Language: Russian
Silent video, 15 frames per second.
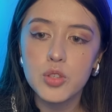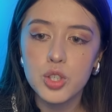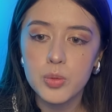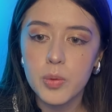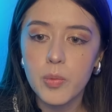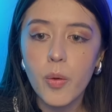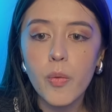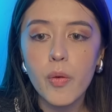и
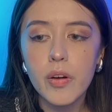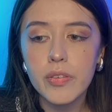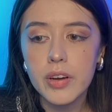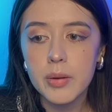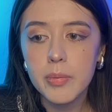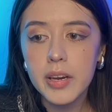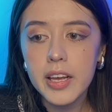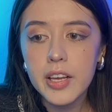шумовому
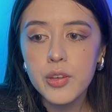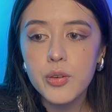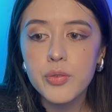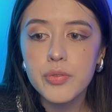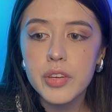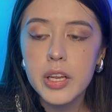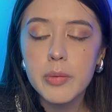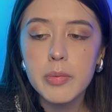оформлению
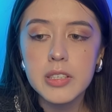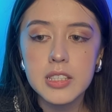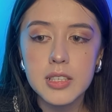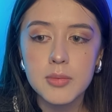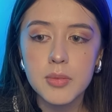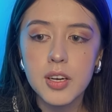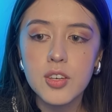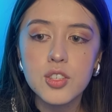фильма,
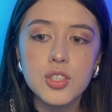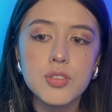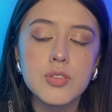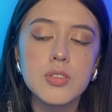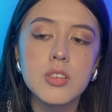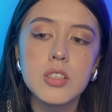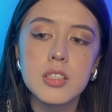снимающего,